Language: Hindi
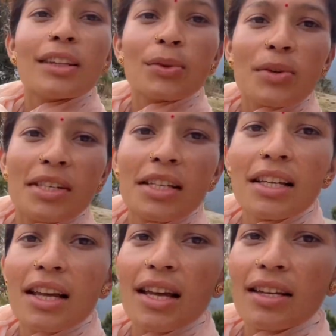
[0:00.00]
तो
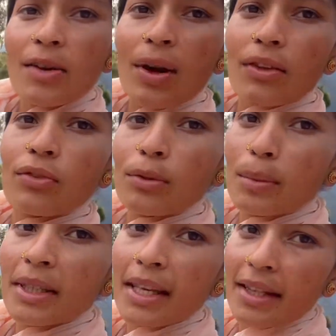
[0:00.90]
इसीलिए ये वाले फूल
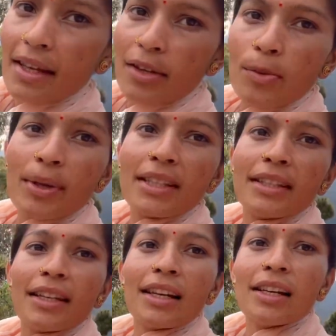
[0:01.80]
भी दे दे रही हूँ मैं
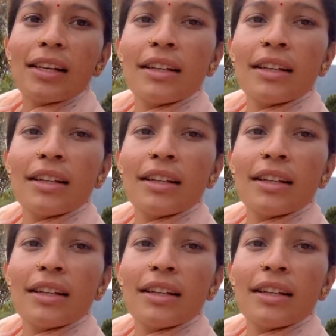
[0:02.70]
दीदी के लिए